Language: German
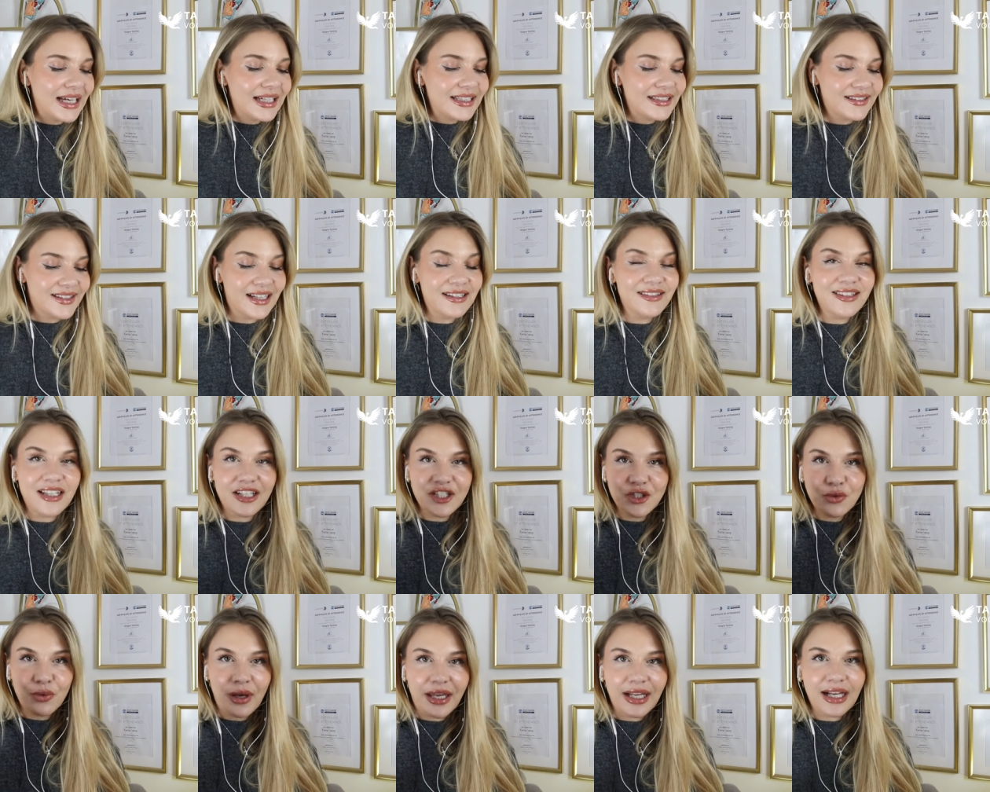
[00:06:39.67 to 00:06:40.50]
Das heißt,
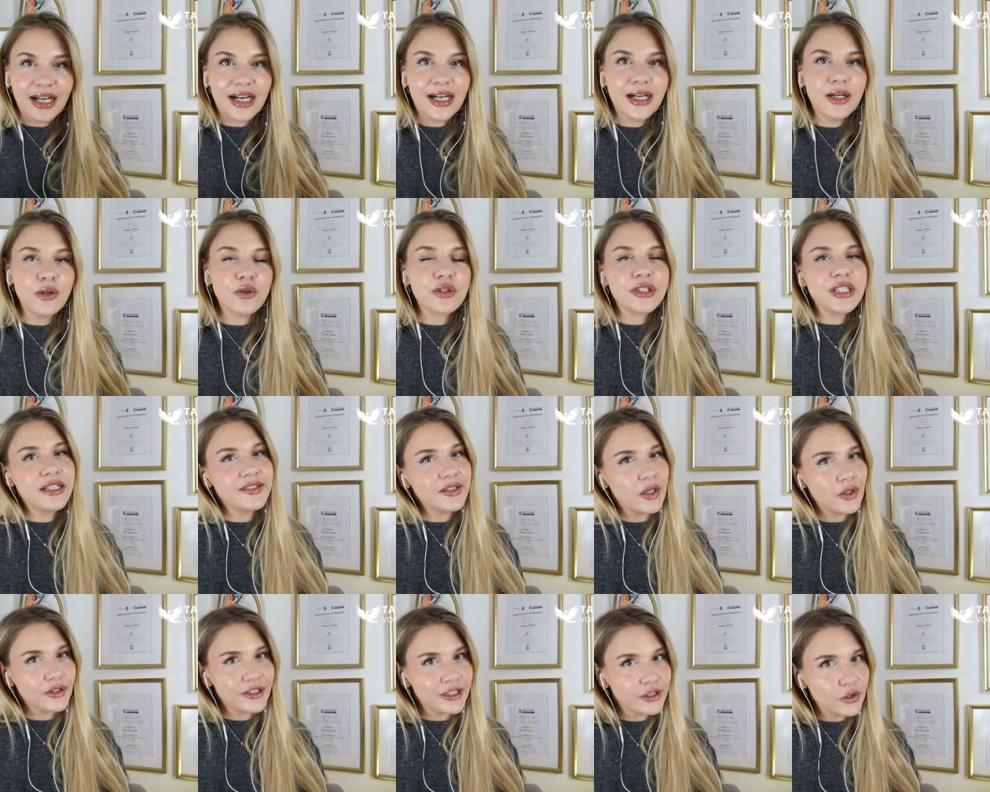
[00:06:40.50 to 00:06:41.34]
der Twanger und der
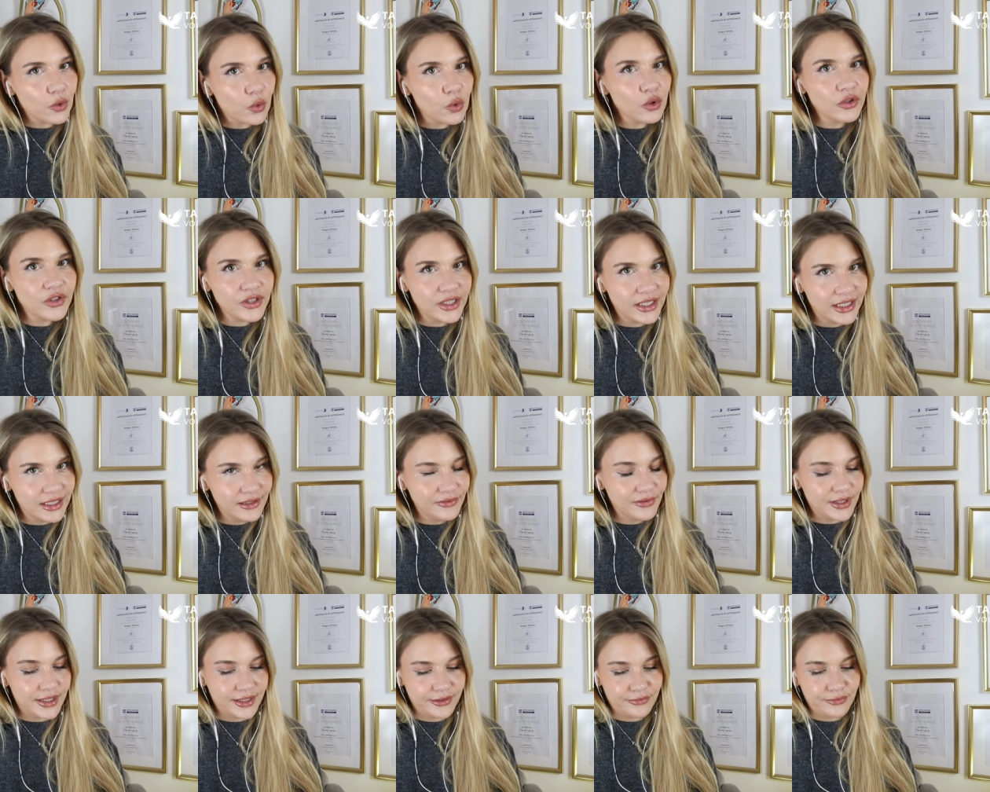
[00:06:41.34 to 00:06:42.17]
ist auch eine große
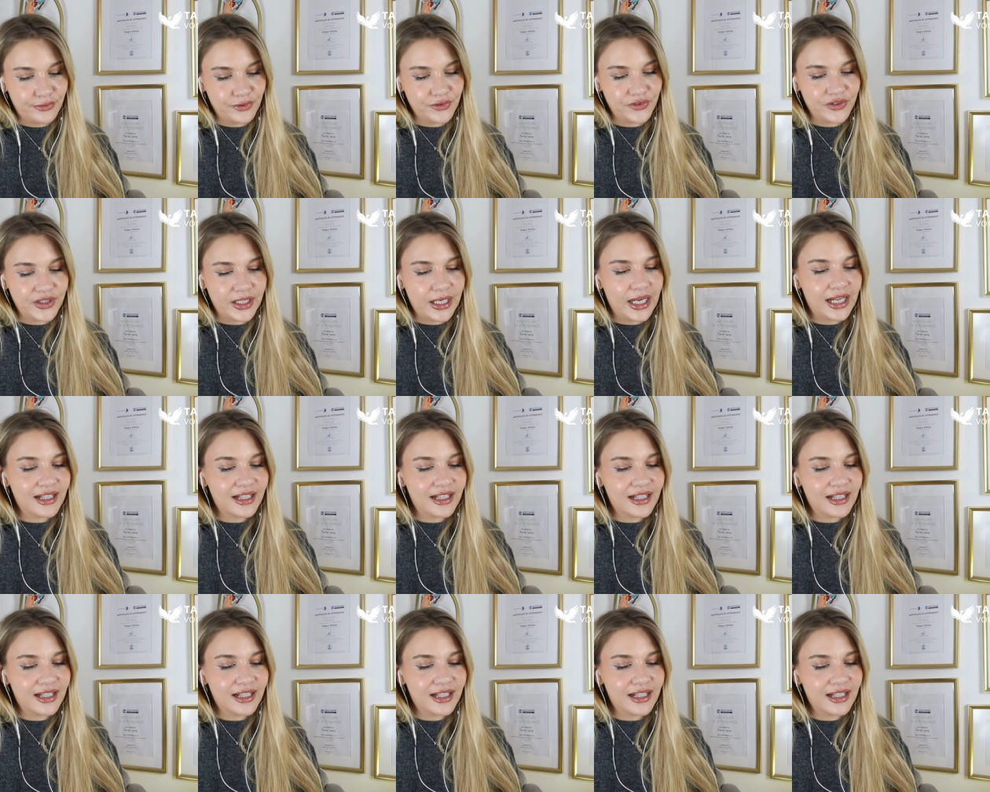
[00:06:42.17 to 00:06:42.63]
Hilfe hier für sie.